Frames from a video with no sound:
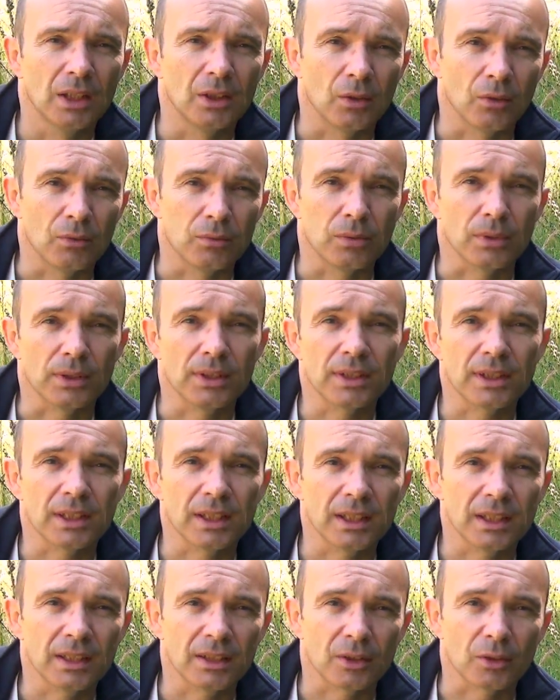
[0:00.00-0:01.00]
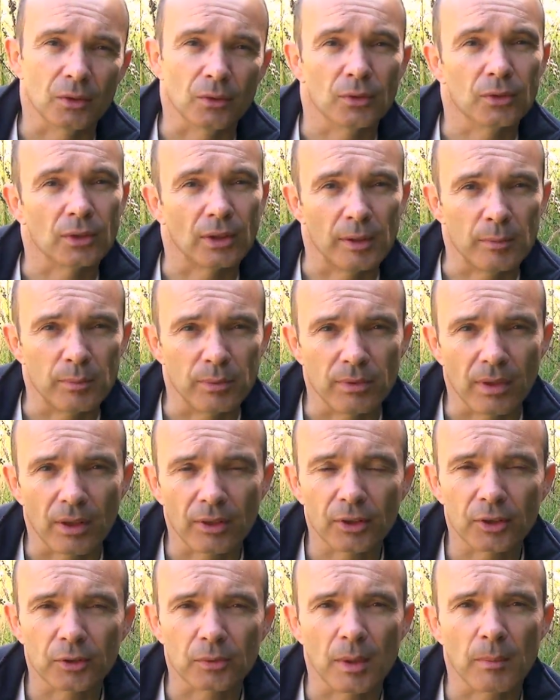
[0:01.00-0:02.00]
Donc vous risquez, euh, donc vous allez
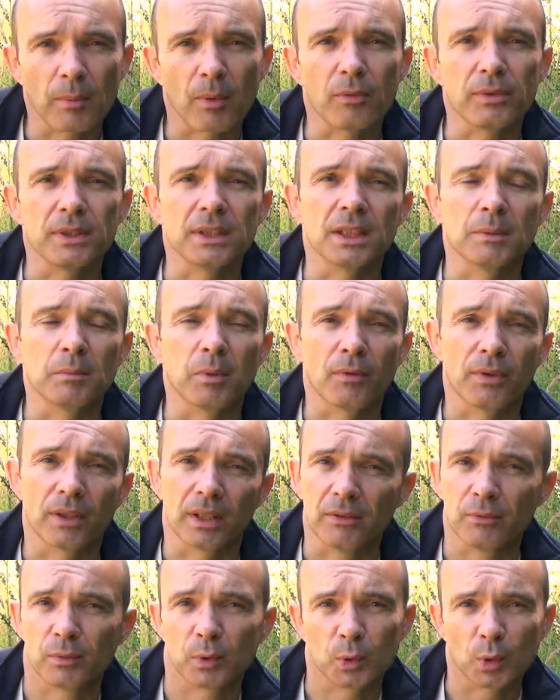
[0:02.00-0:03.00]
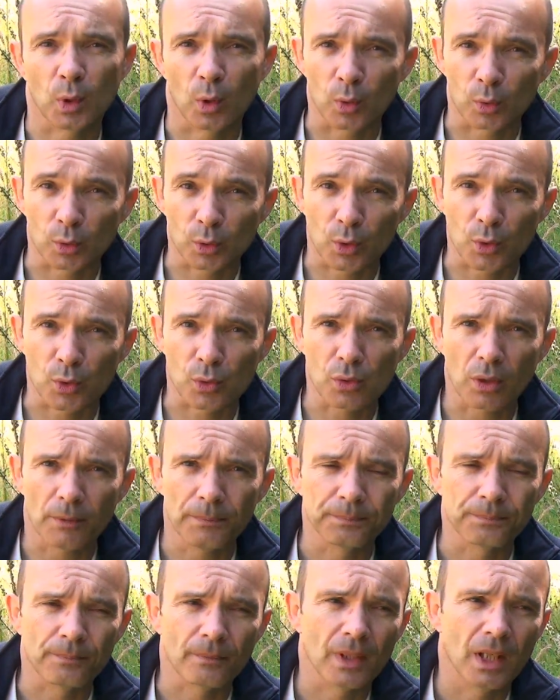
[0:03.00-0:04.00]
pouvoir soit profiter pour faire des photos en contre-jour,
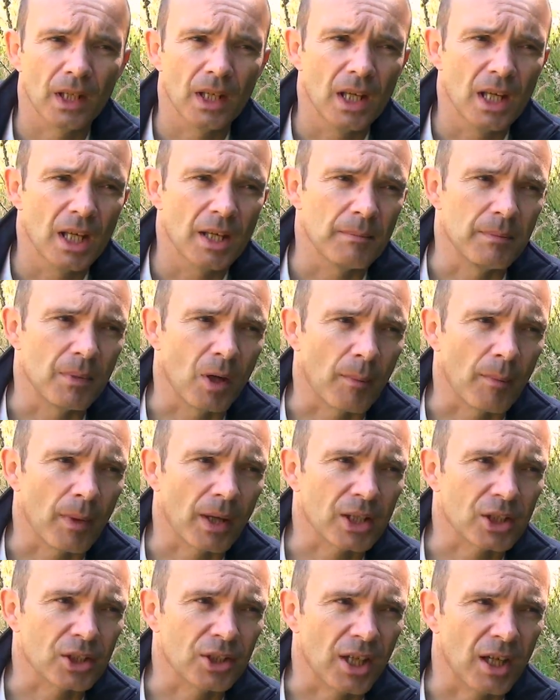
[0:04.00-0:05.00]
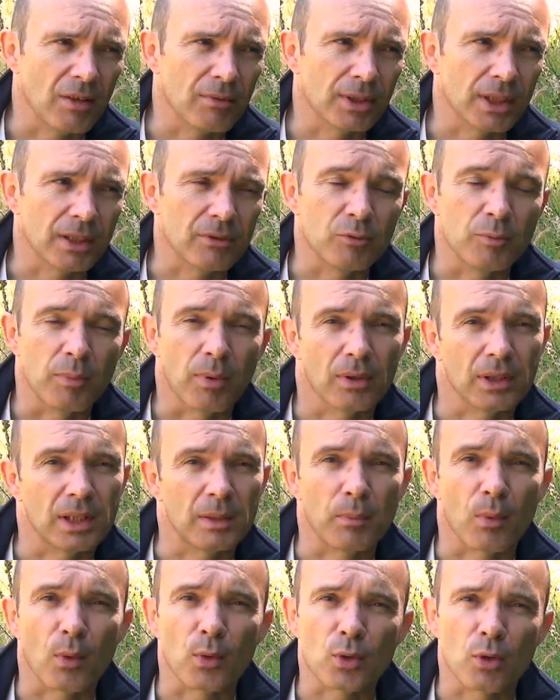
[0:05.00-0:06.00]
mais en règle générale, vous allez vous prendre
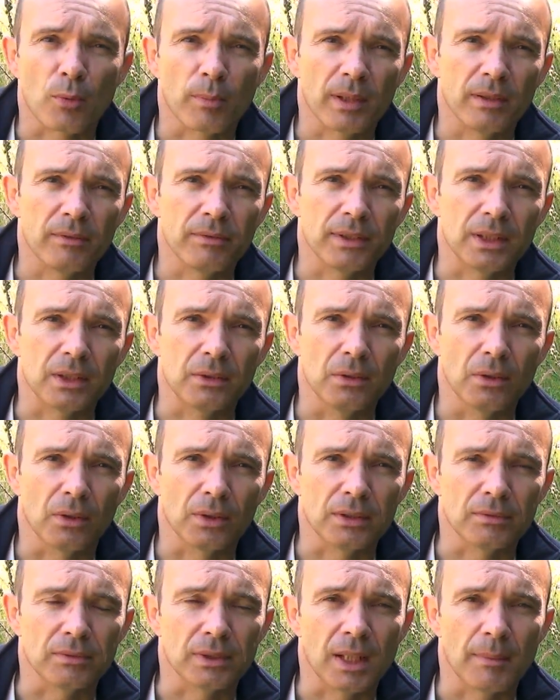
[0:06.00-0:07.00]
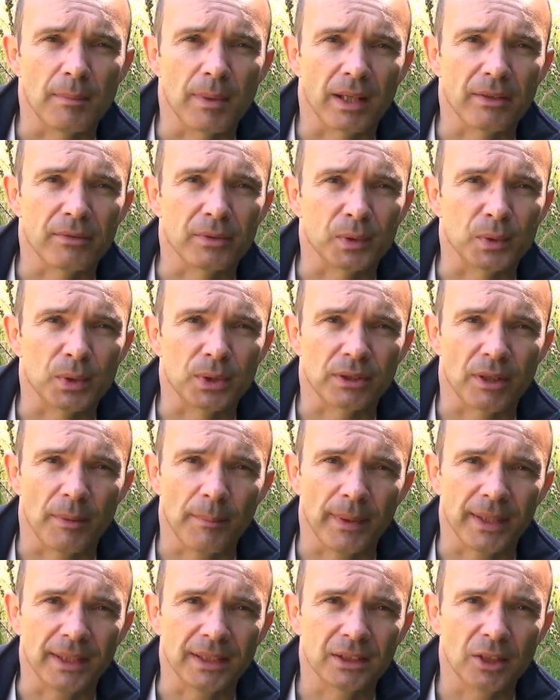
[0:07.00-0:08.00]
les projets en pleine figure au niveau de l'appareil photo, ça va
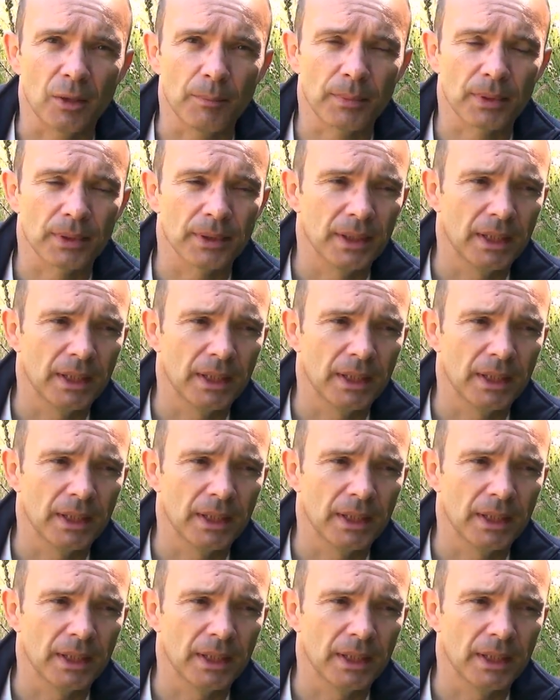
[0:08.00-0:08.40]
pas être top.